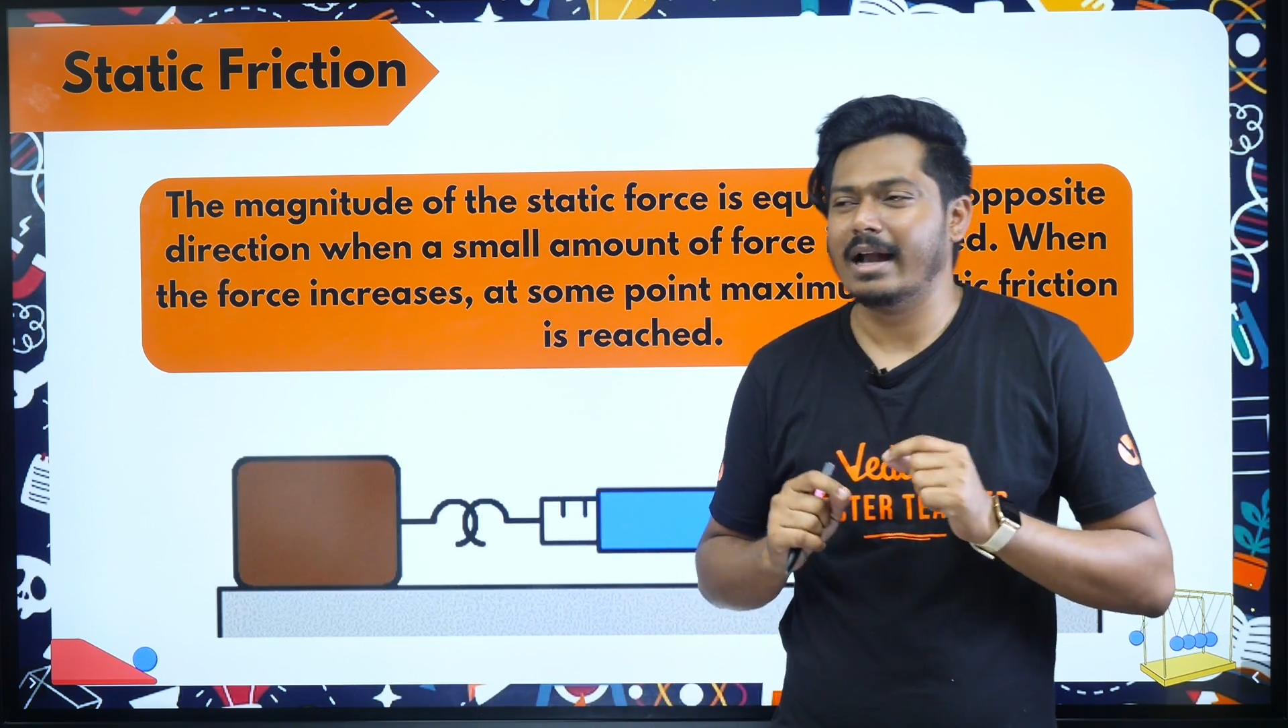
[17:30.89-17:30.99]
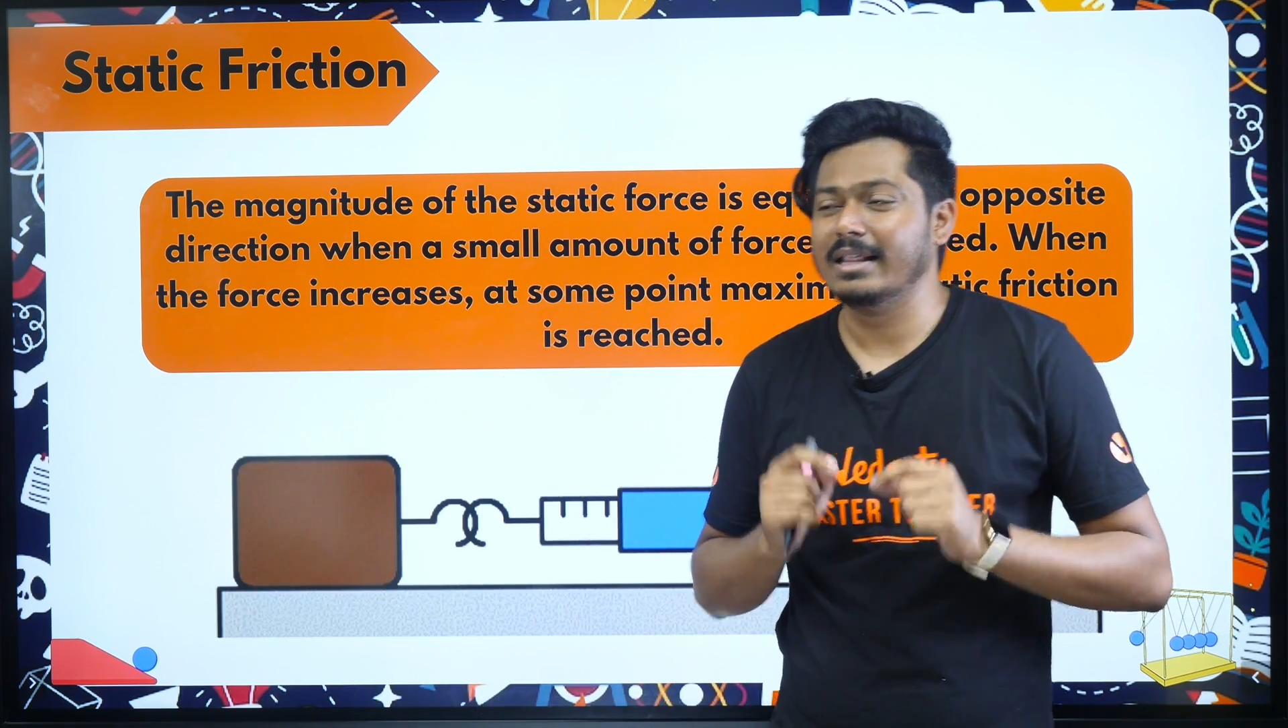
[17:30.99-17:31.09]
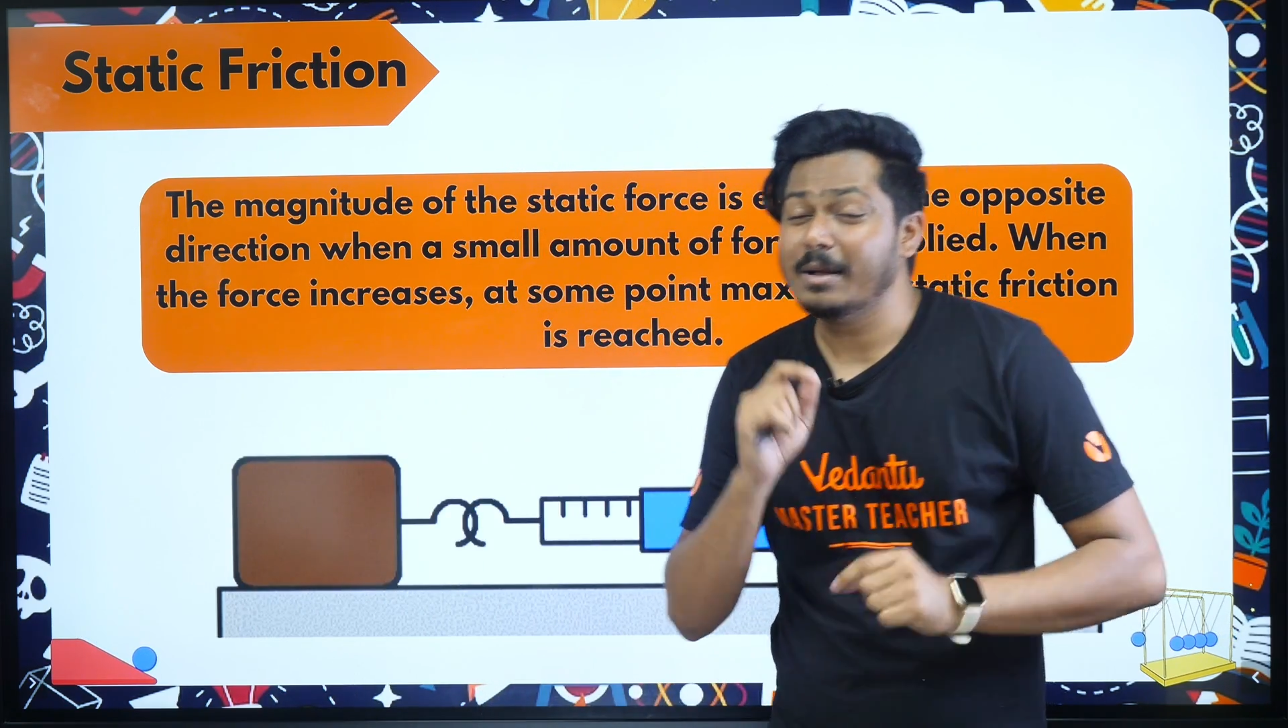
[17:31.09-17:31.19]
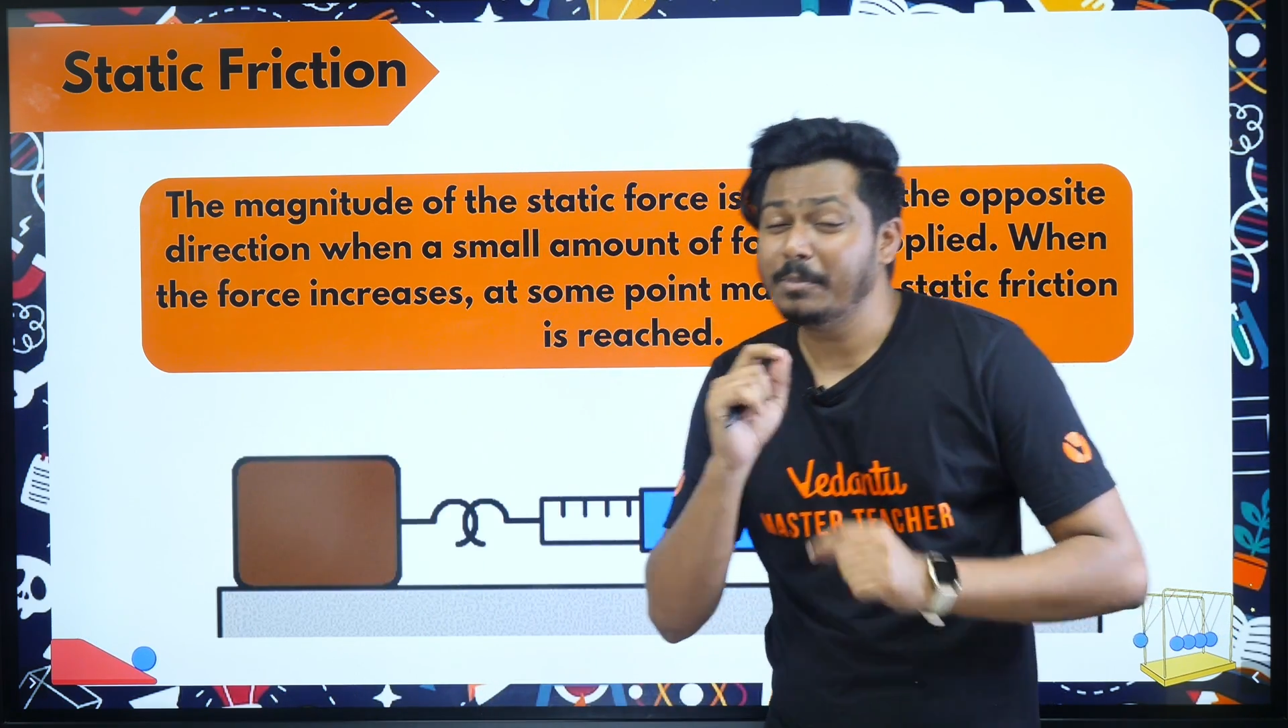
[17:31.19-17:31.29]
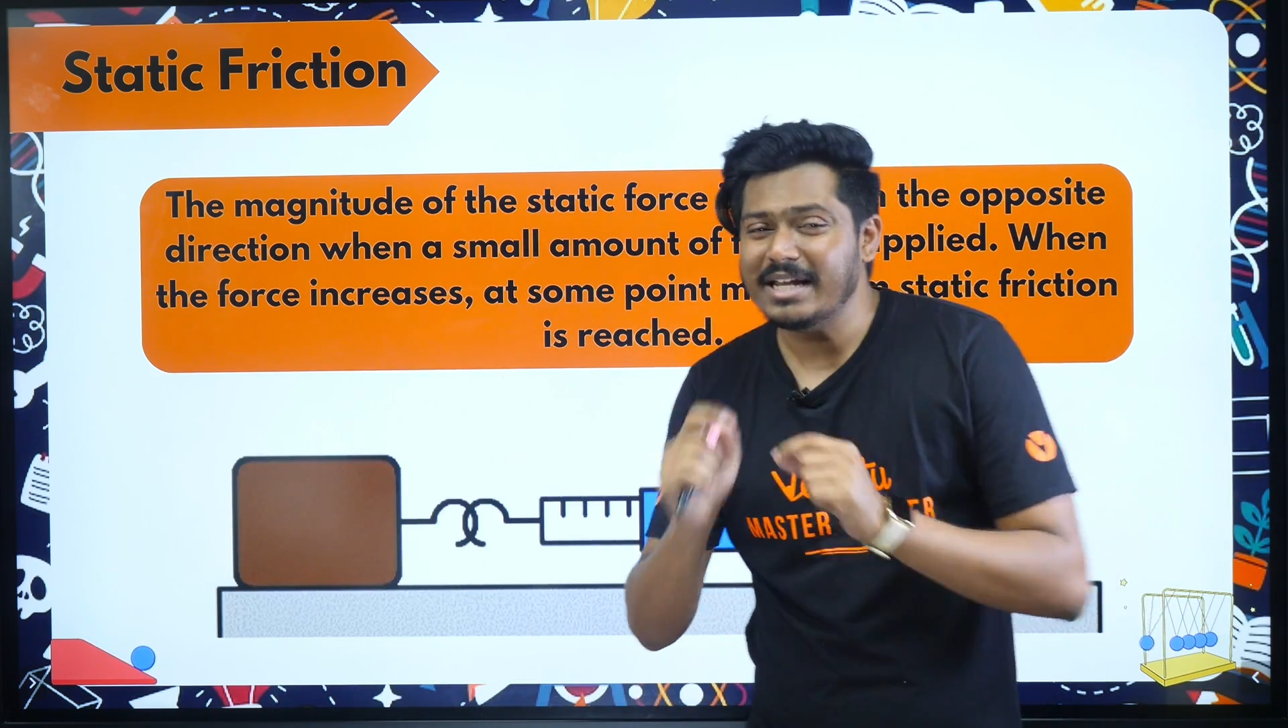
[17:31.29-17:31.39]

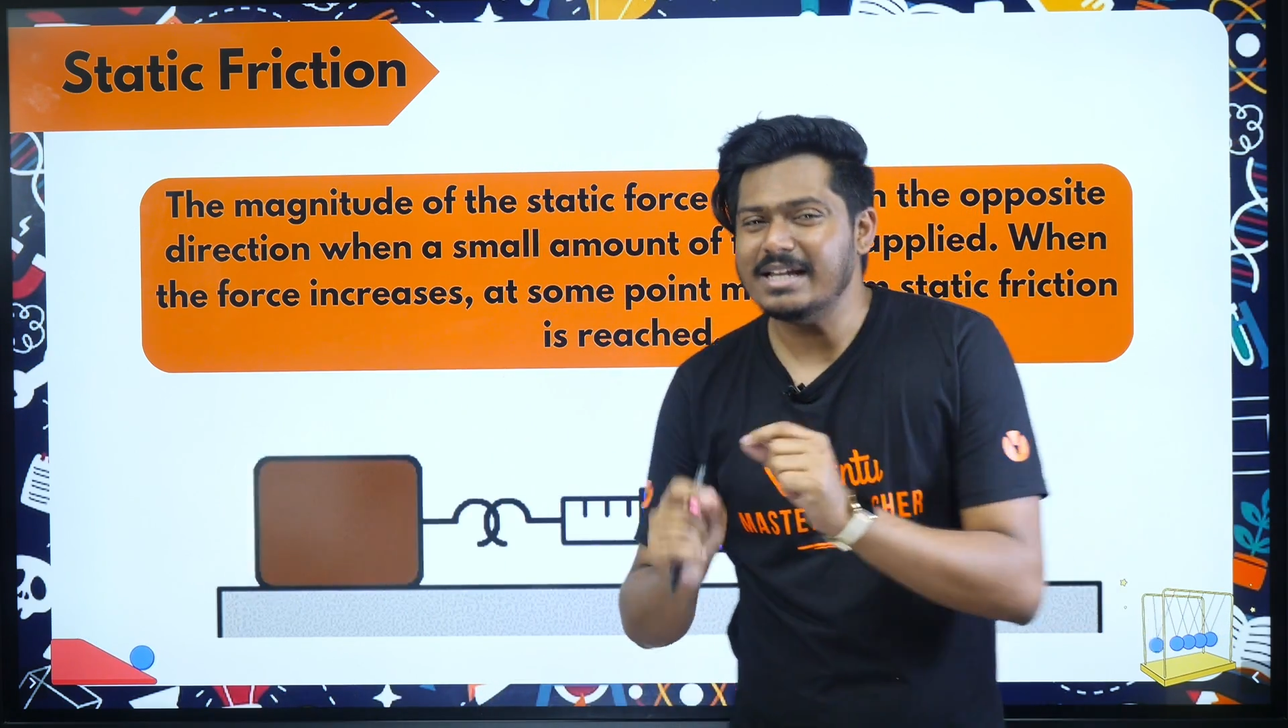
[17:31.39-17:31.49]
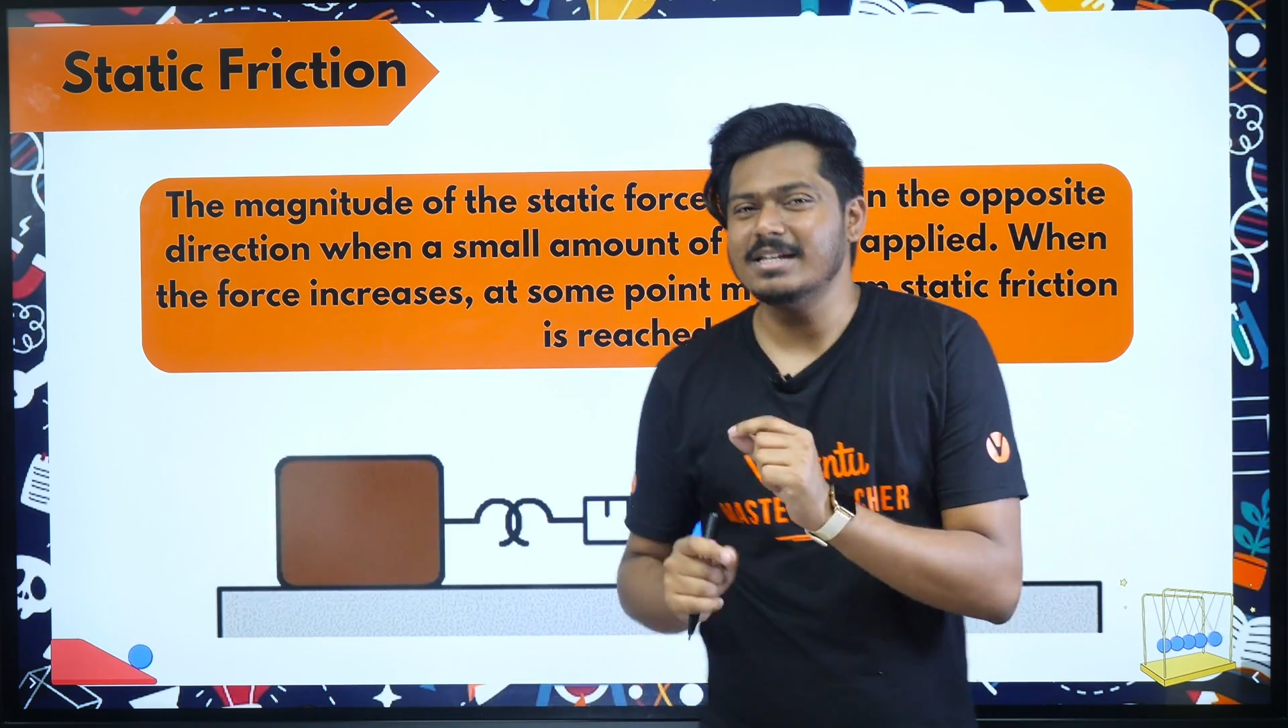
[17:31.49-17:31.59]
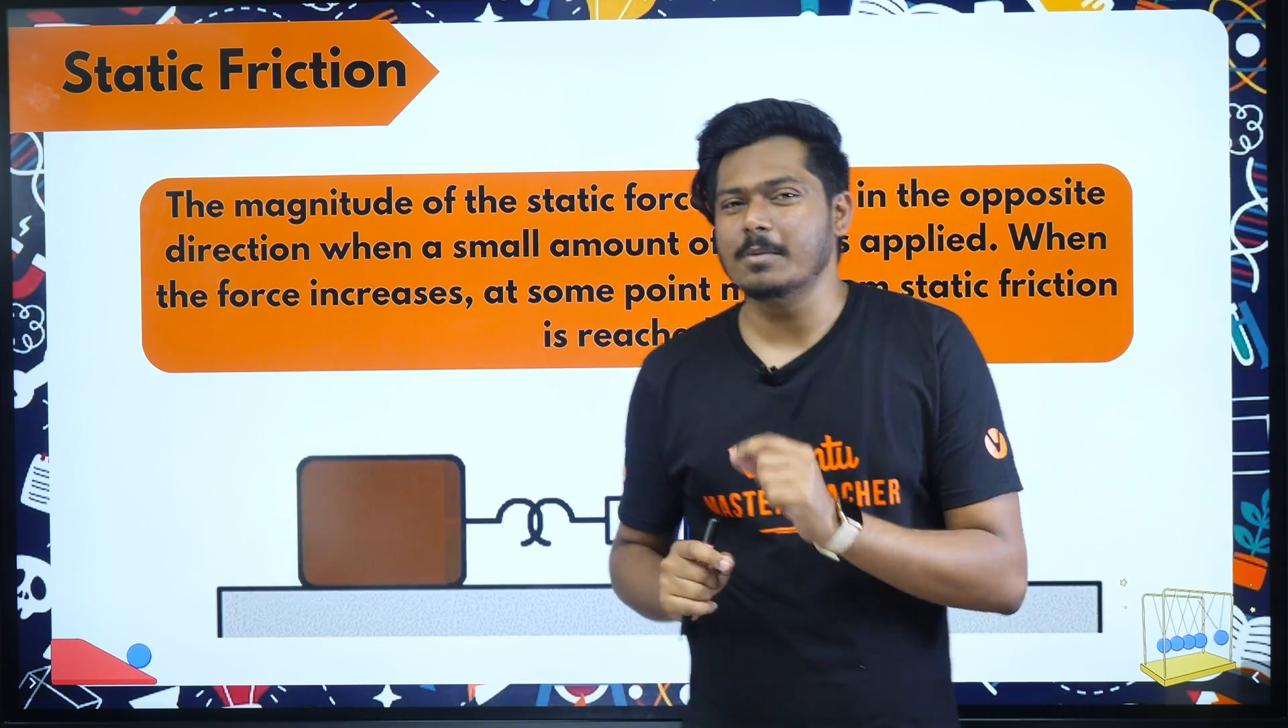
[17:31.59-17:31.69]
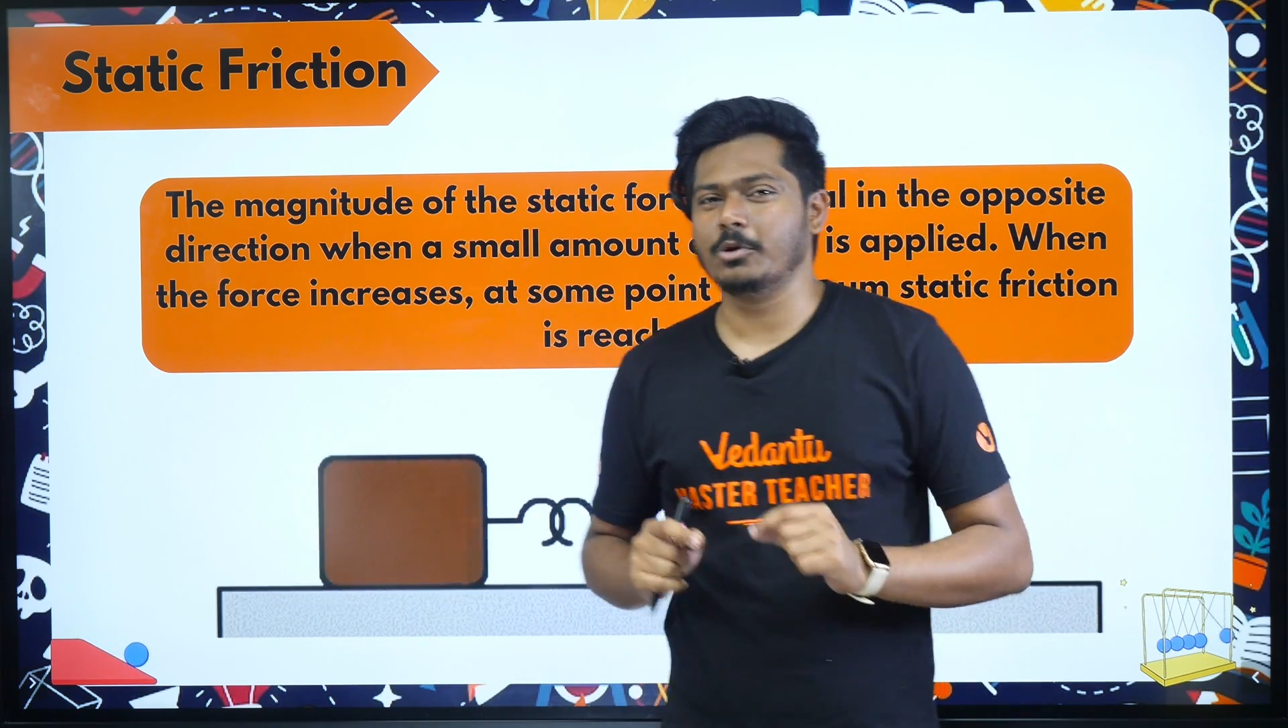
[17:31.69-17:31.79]
அல்லது எப்படி ஈஸியாக